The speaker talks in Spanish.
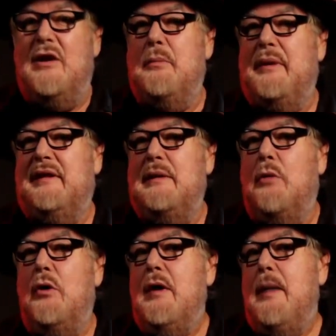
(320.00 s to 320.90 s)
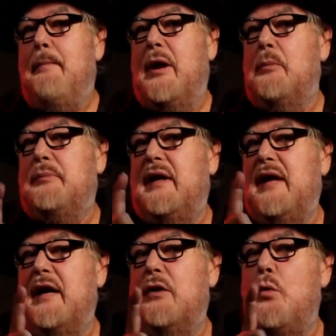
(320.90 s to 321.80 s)
del objetivo para
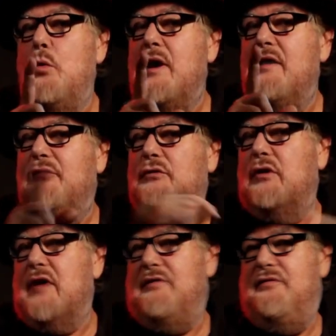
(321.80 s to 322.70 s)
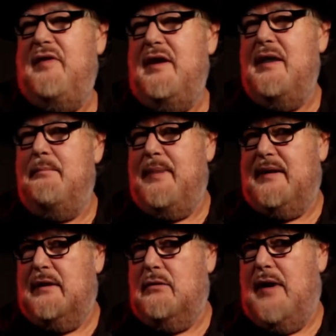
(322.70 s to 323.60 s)
obtener una fotografía en
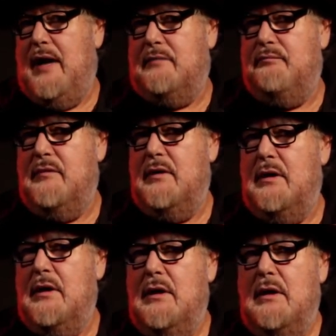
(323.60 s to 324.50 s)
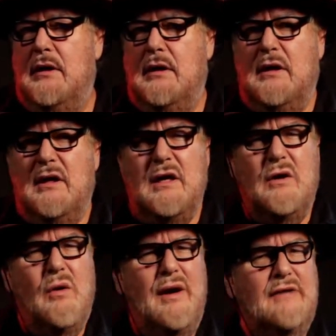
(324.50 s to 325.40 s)
particular. ¿Y
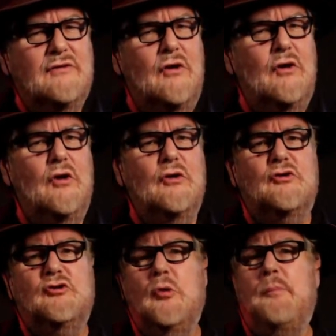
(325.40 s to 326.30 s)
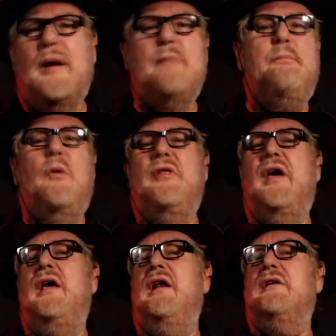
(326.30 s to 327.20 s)
cuáles son los
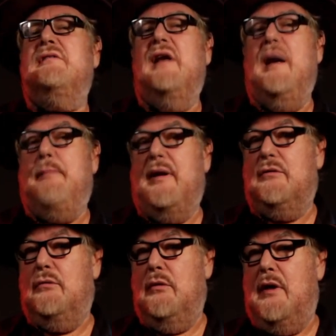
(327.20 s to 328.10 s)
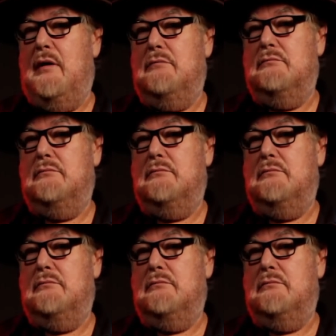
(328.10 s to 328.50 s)
superpoderes de la apertura?